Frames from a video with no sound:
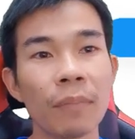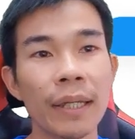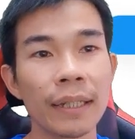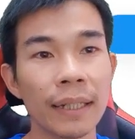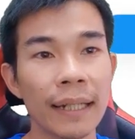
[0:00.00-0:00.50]

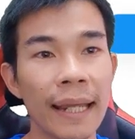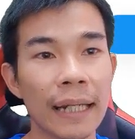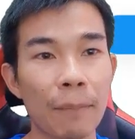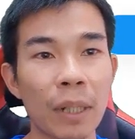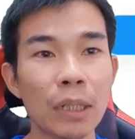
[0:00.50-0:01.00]
Pi á,
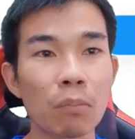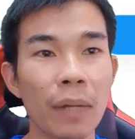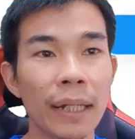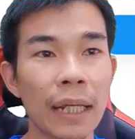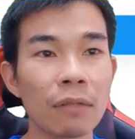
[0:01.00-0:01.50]
đang nằm ở
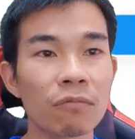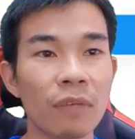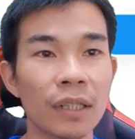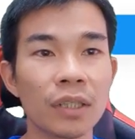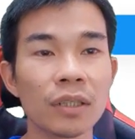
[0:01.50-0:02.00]
trong MyNet
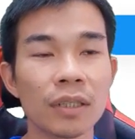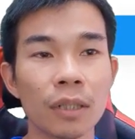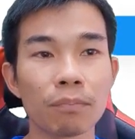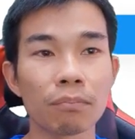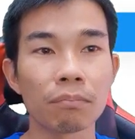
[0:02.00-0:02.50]
và chưa
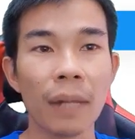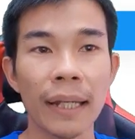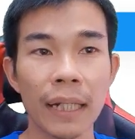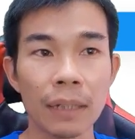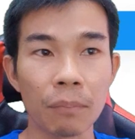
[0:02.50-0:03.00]
được
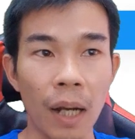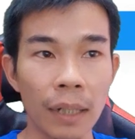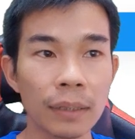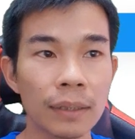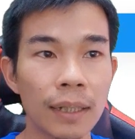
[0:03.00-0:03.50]
MyNet mở,